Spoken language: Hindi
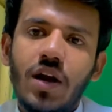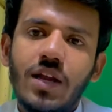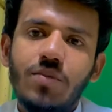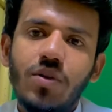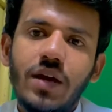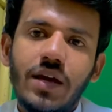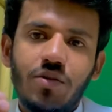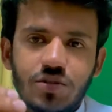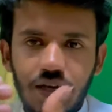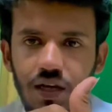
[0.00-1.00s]
गलत बोलें
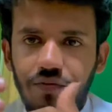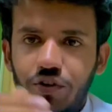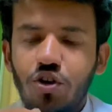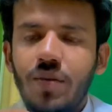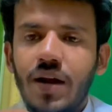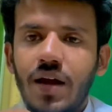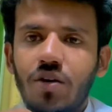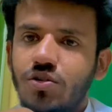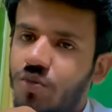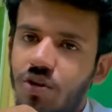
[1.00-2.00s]
कुछ गलत वीडियो बनाएं
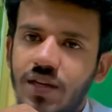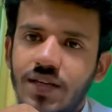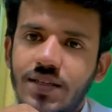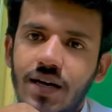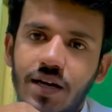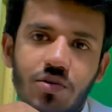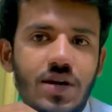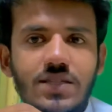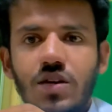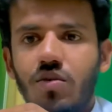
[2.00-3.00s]
कुछ बोलते जाएं तो
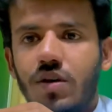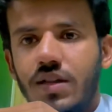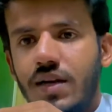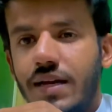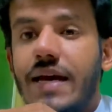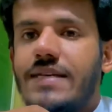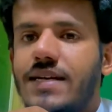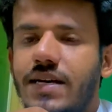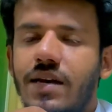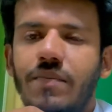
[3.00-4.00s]
ऐसा ही होना था ये ऐसा
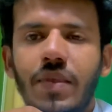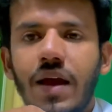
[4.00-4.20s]
ही है